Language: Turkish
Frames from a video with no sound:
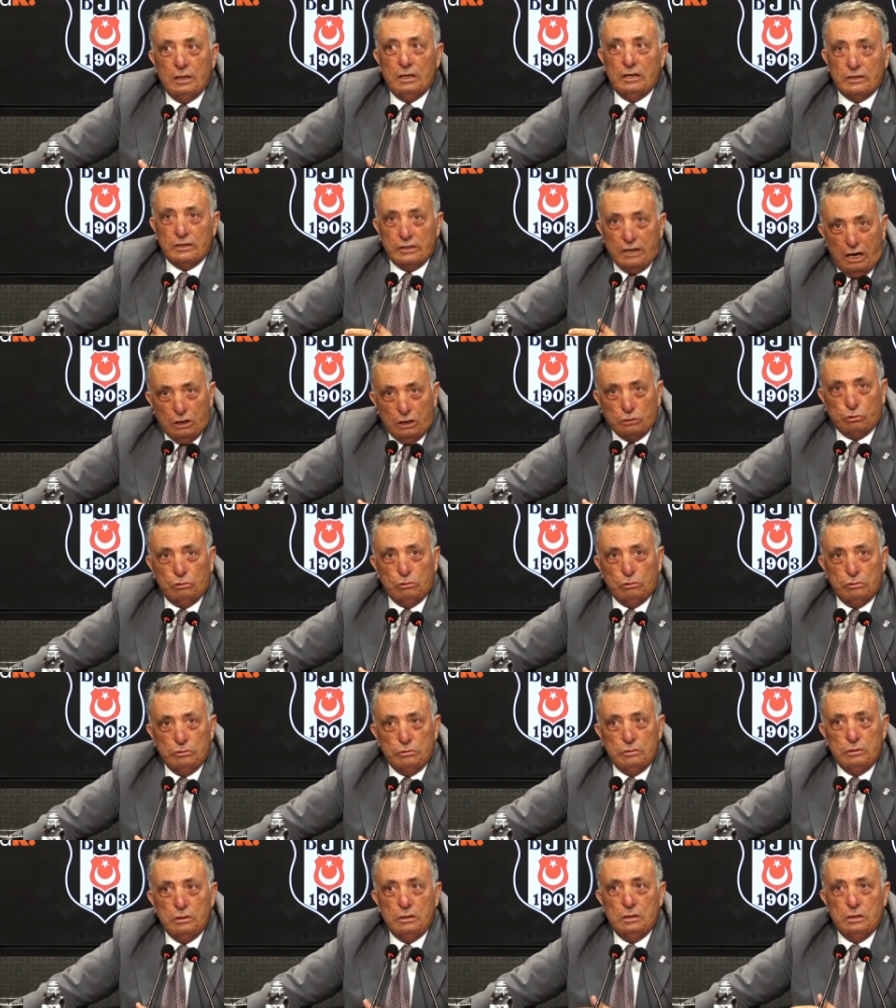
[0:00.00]
Rahat olun.
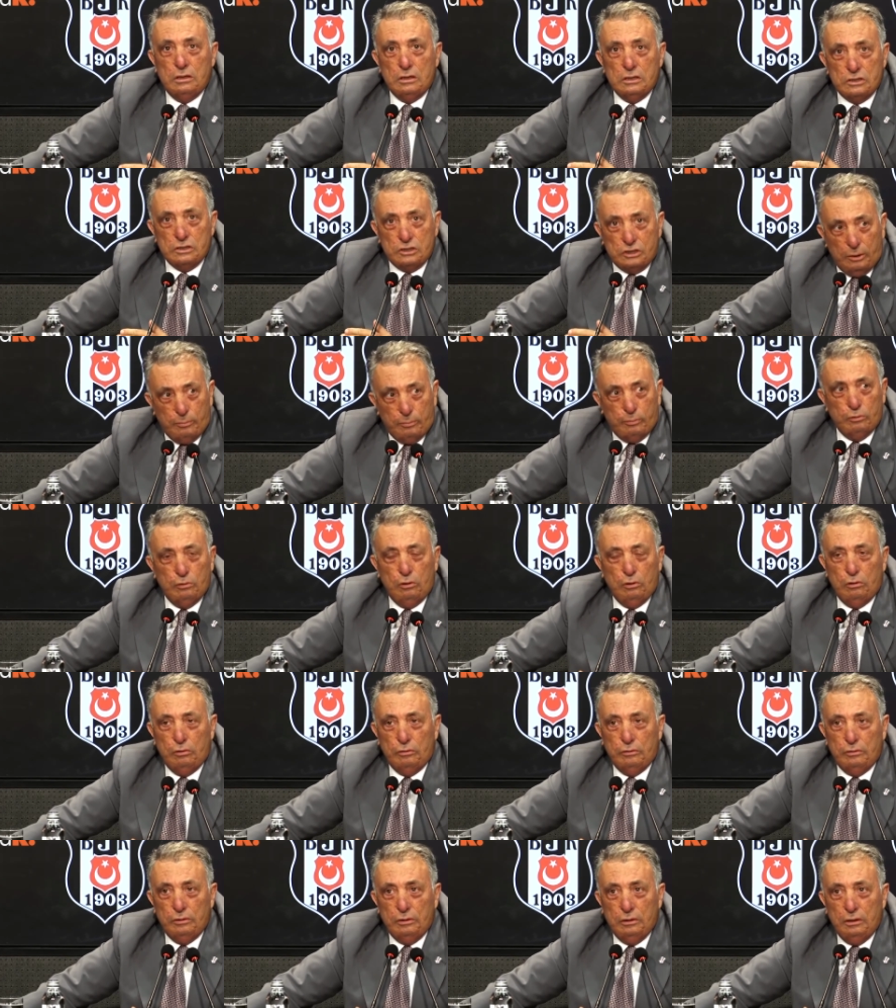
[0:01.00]
Sabırlı
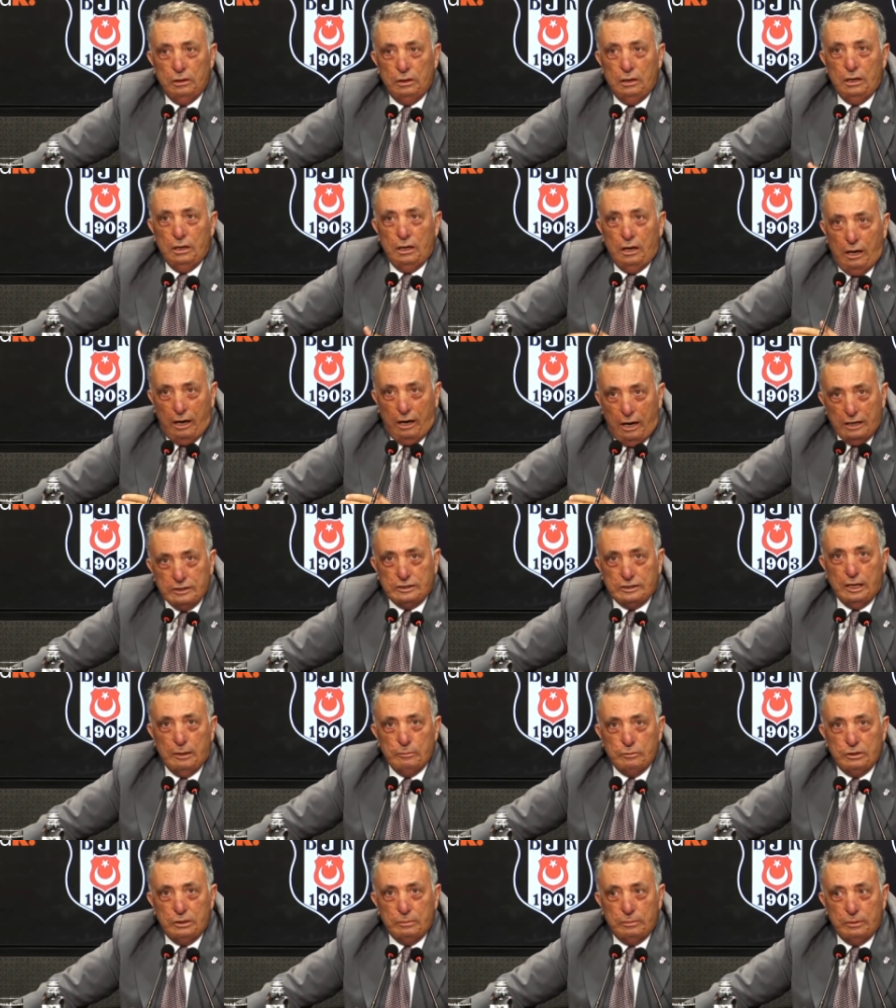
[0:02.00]
olun.
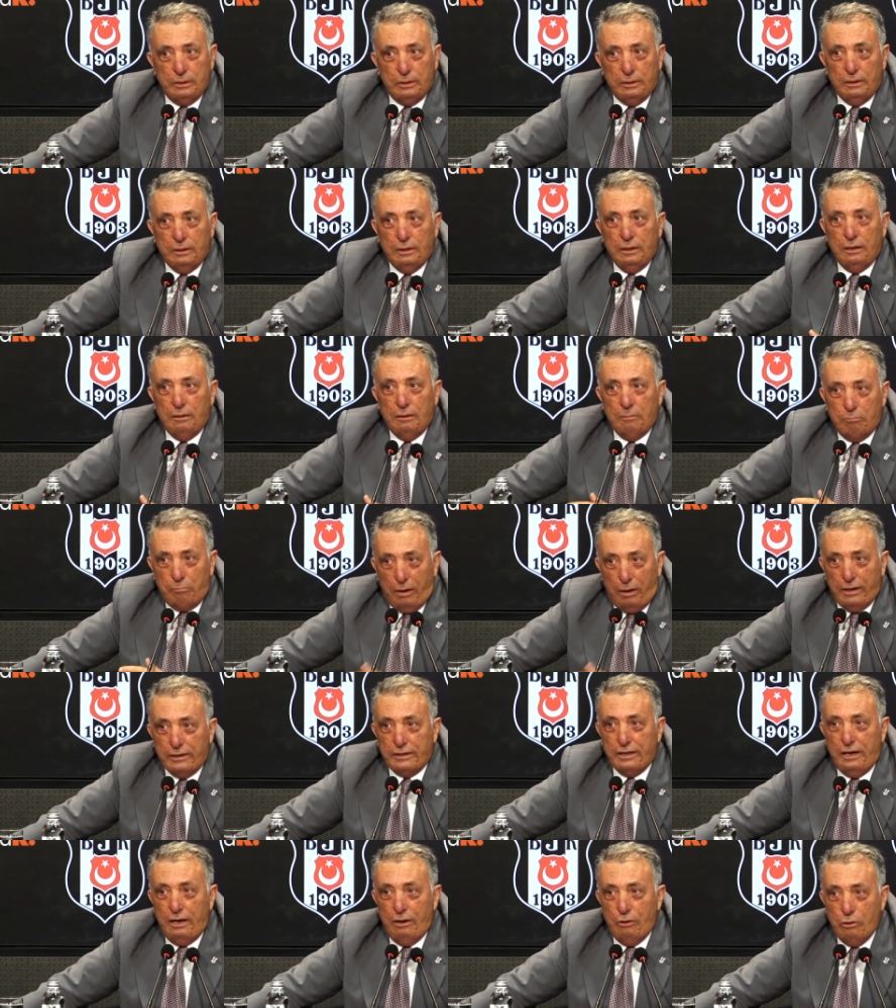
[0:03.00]
Hakem gibi
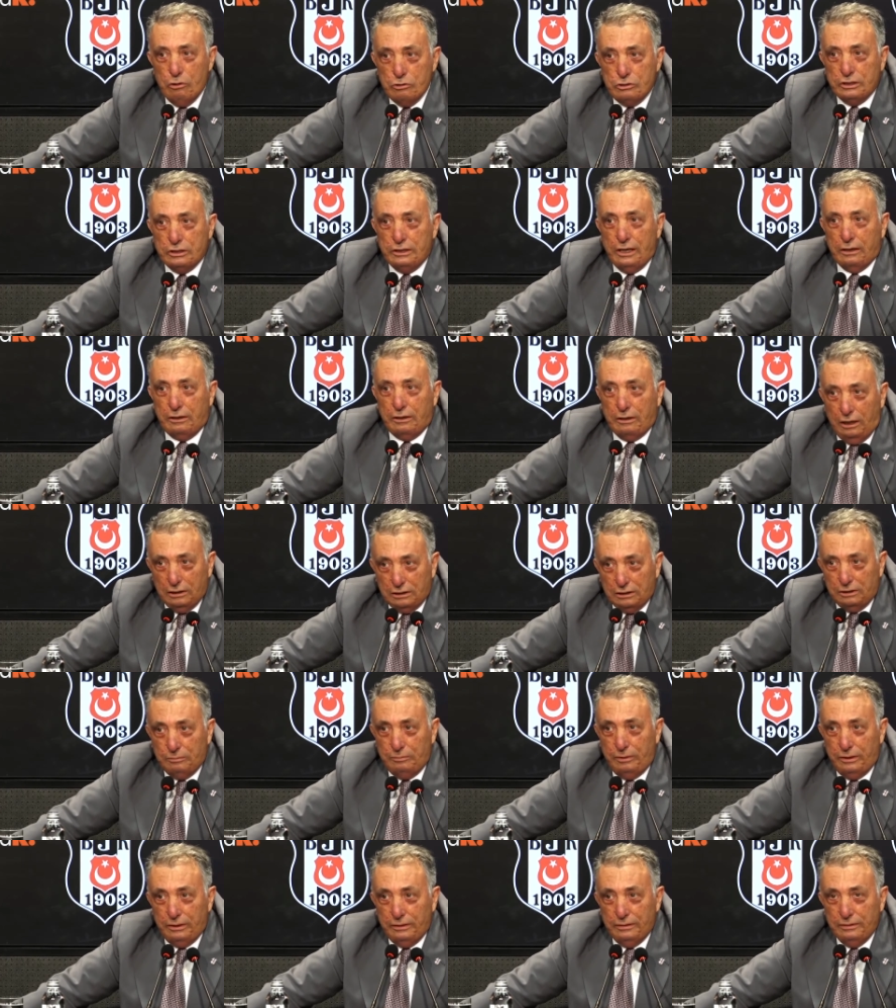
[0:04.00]
bayrağı önceden
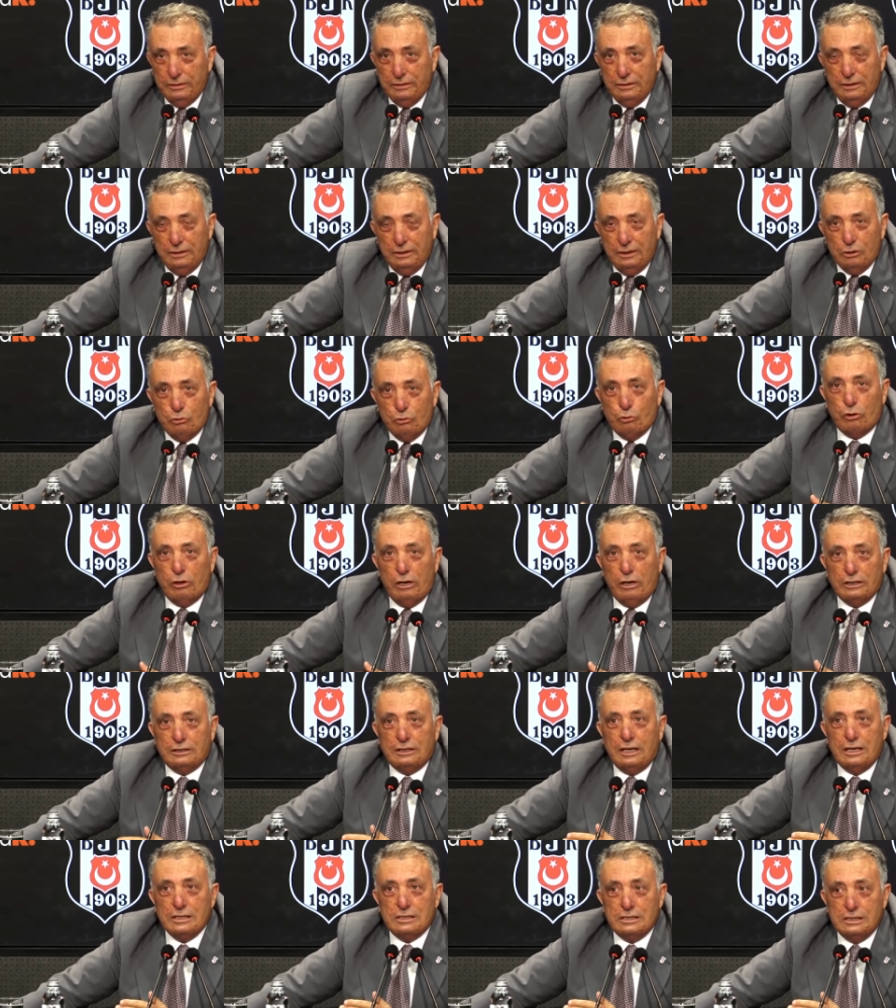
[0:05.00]
kaldırmayın. Kurul
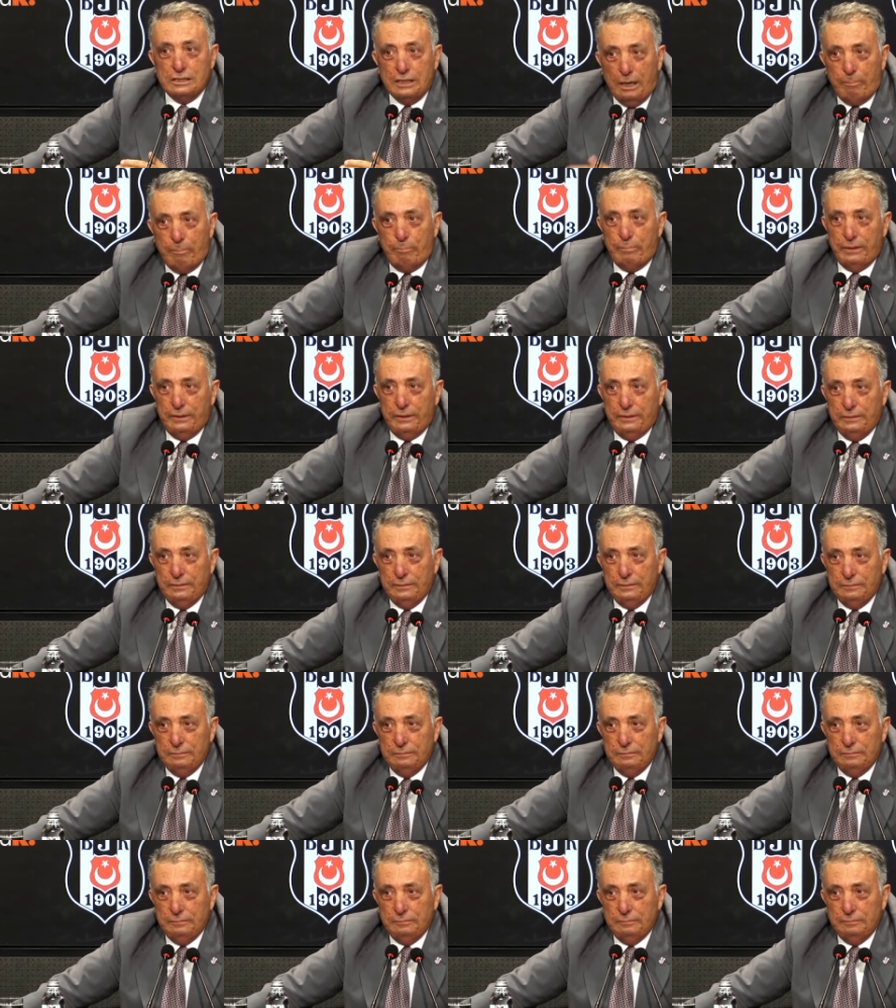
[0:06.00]
hatası yapmayın.
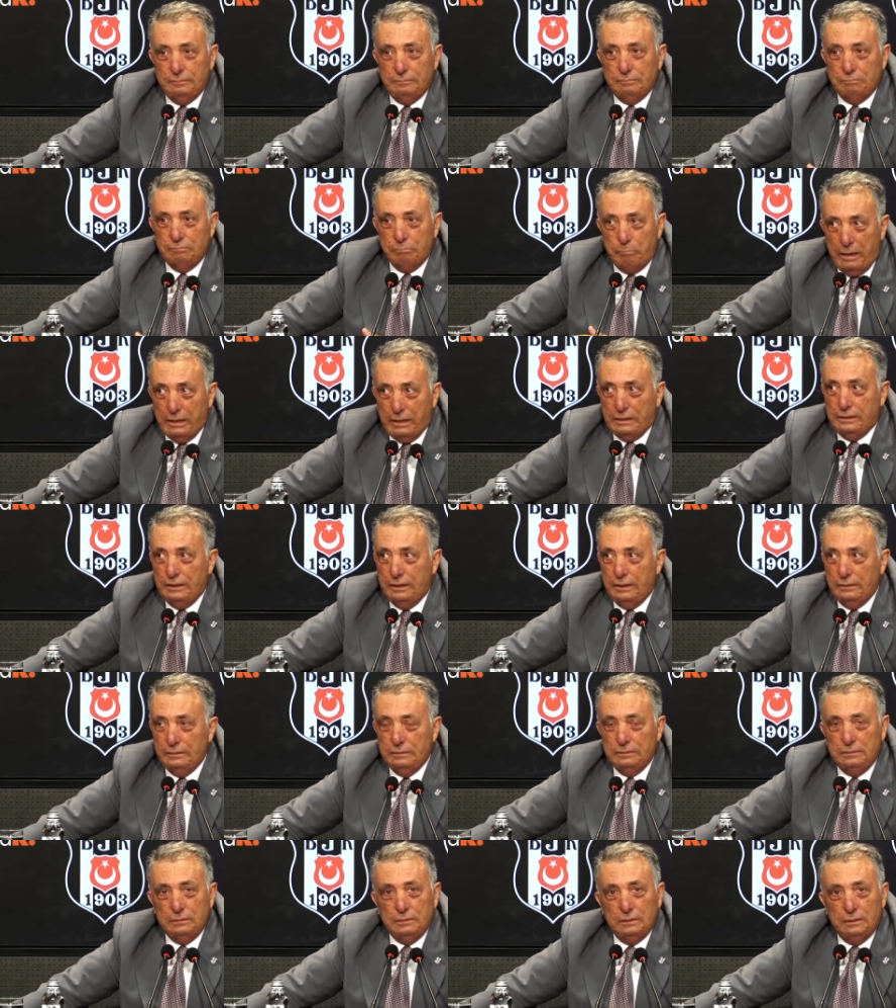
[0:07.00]

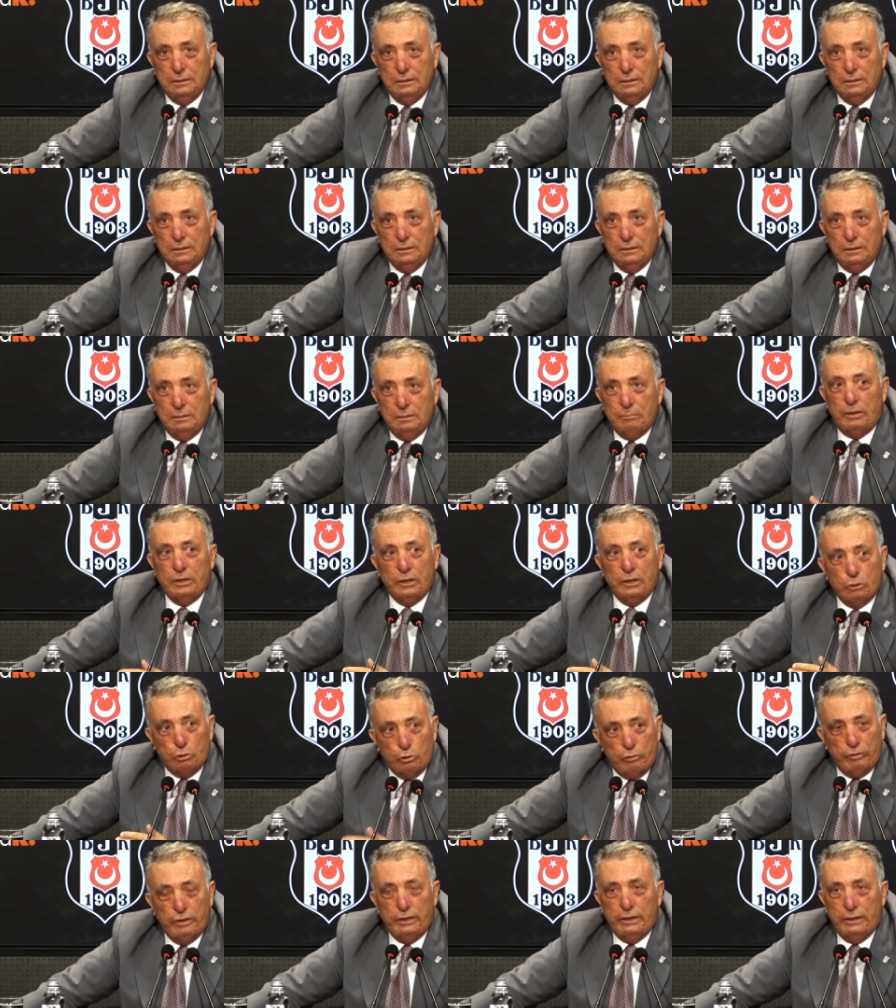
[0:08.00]
Bekleyin. Bana
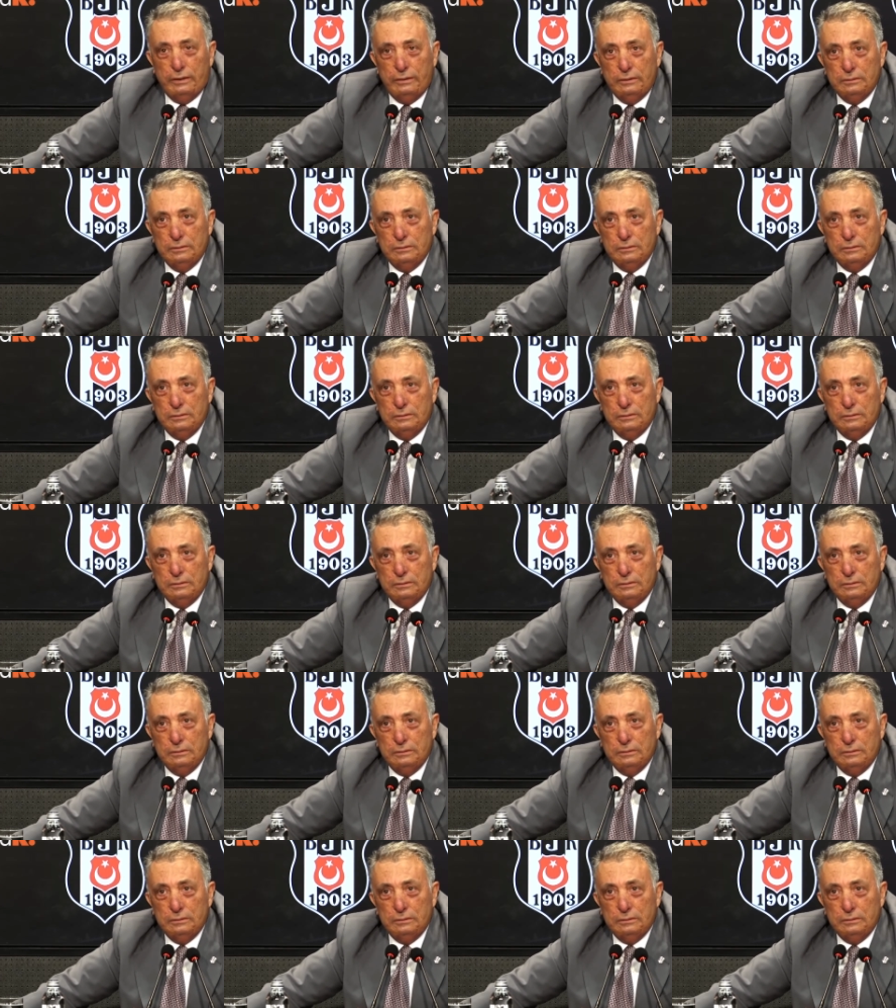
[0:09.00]
güvenin.